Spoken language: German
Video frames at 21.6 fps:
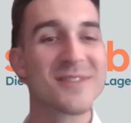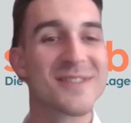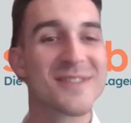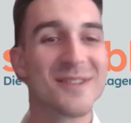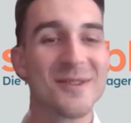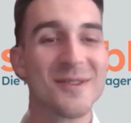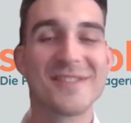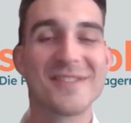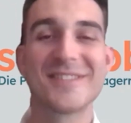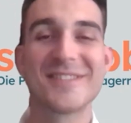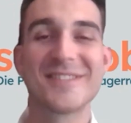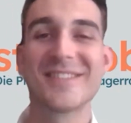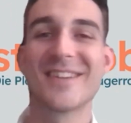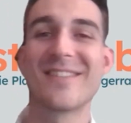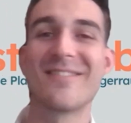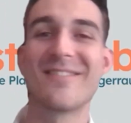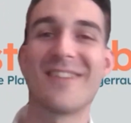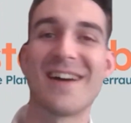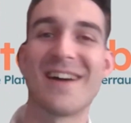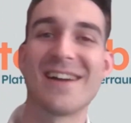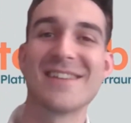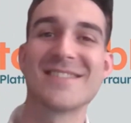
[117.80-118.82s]
uns
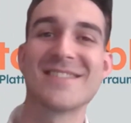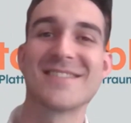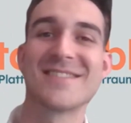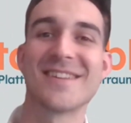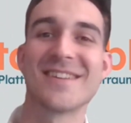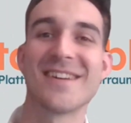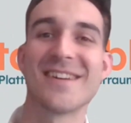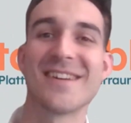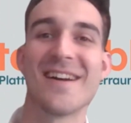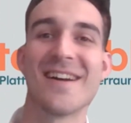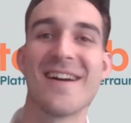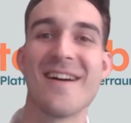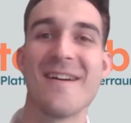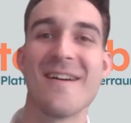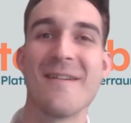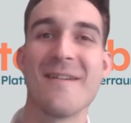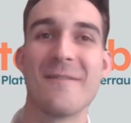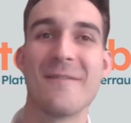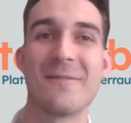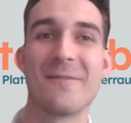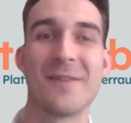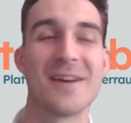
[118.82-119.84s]
lustigerweise
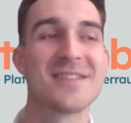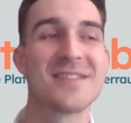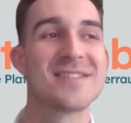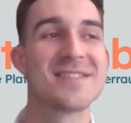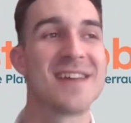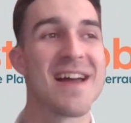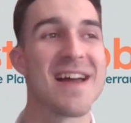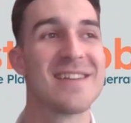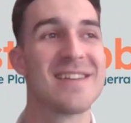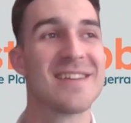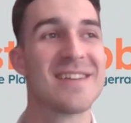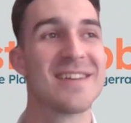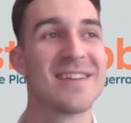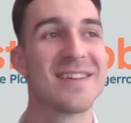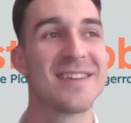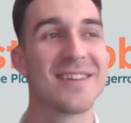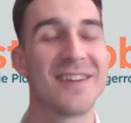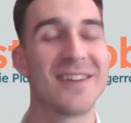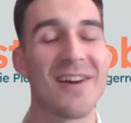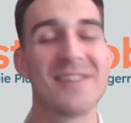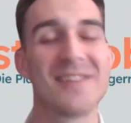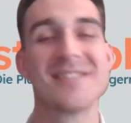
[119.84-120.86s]
fast ein
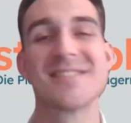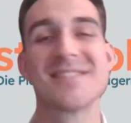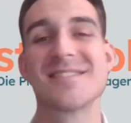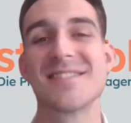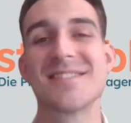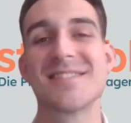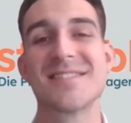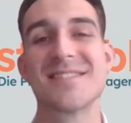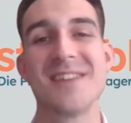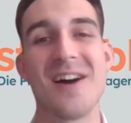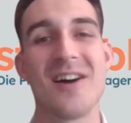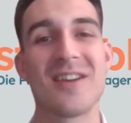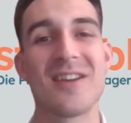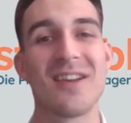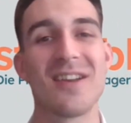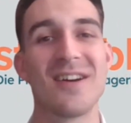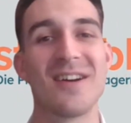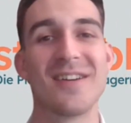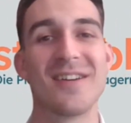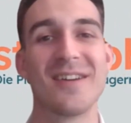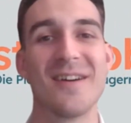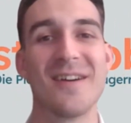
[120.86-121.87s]
ganzes Jahr
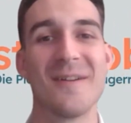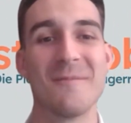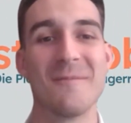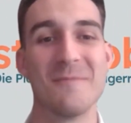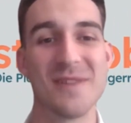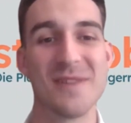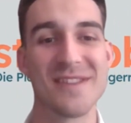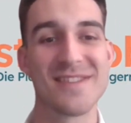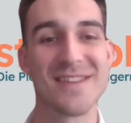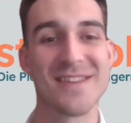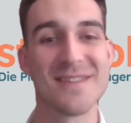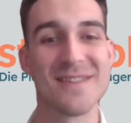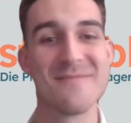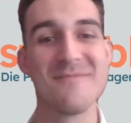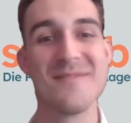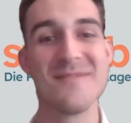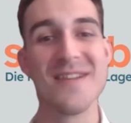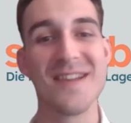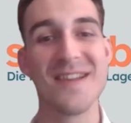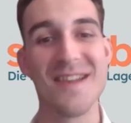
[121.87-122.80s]
lang mit dem